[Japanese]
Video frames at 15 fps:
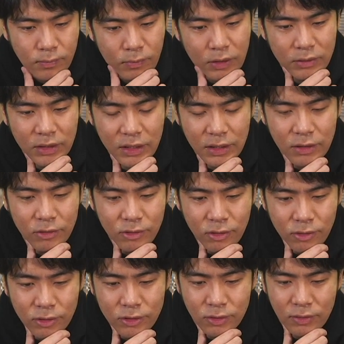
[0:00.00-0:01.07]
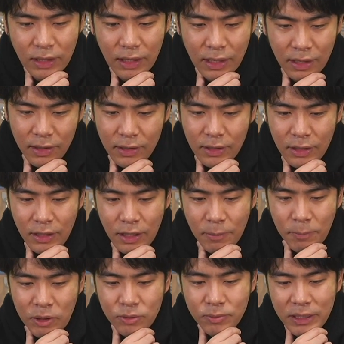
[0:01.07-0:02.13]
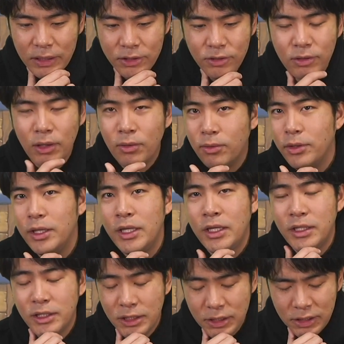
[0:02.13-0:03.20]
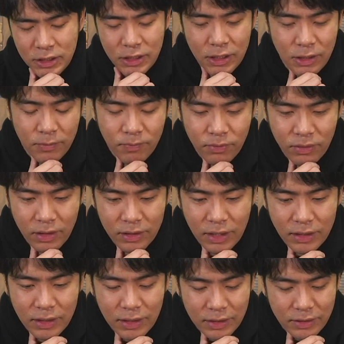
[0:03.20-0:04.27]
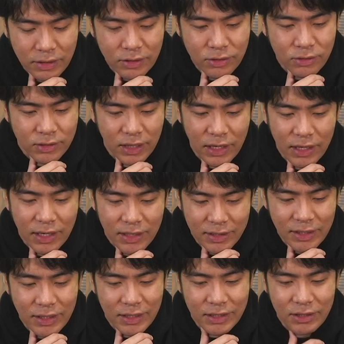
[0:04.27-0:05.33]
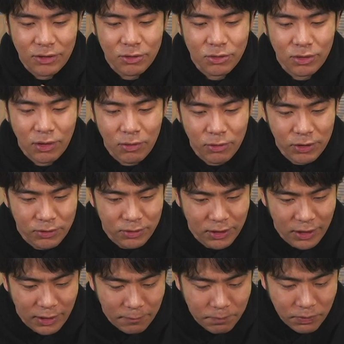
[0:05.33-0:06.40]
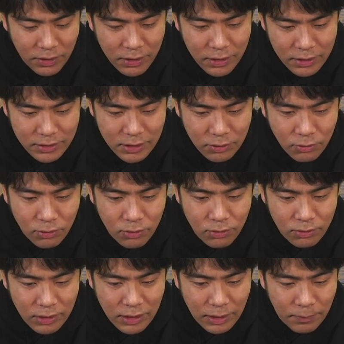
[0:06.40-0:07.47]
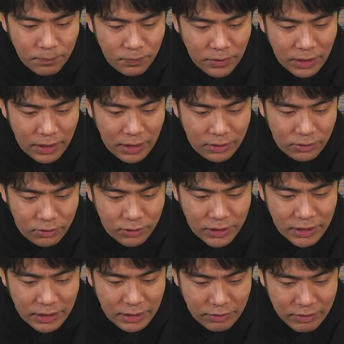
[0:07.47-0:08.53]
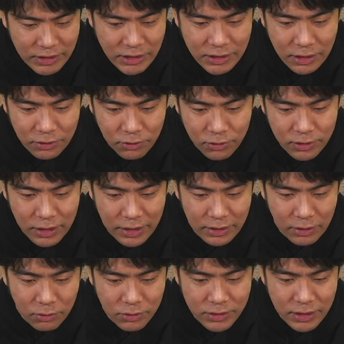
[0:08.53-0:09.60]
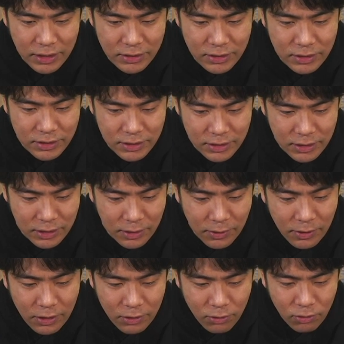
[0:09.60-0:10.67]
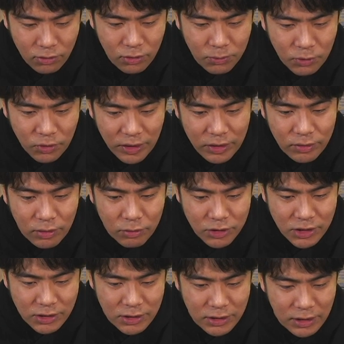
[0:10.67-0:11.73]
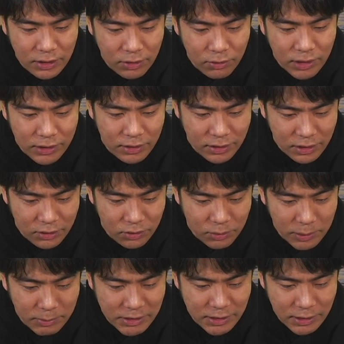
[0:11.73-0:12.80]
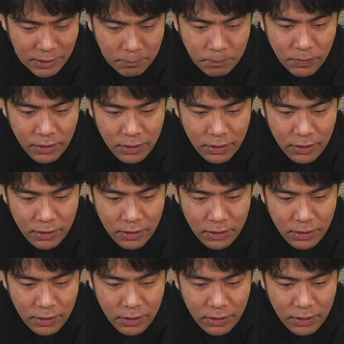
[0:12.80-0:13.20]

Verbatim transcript: でも26ホグとか、やっぱ上手い人が多いし、ね、戦ってるとね、勝てないっていうことが多いので、さあここは、左はしっかりホグライダーを抑えつつ、ここの防衛とか落ち着いててよかったなと思いますね。